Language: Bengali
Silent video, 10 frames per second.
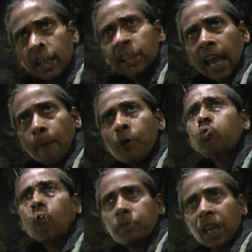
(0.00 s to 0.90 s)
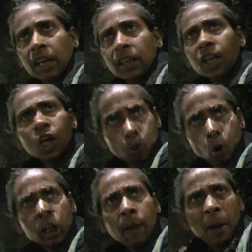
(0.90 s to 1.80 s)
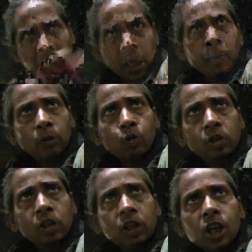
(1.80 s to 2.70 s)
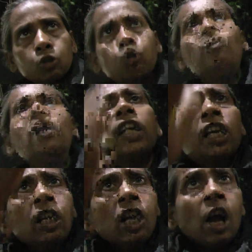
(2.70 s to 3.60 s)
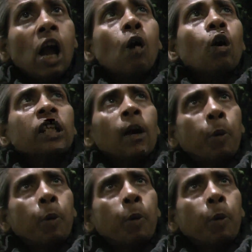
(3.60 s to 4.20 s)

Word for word: নিচে এবং সব জায়গায় করে বাচ্চা বার করছি তোমাদের ওই যে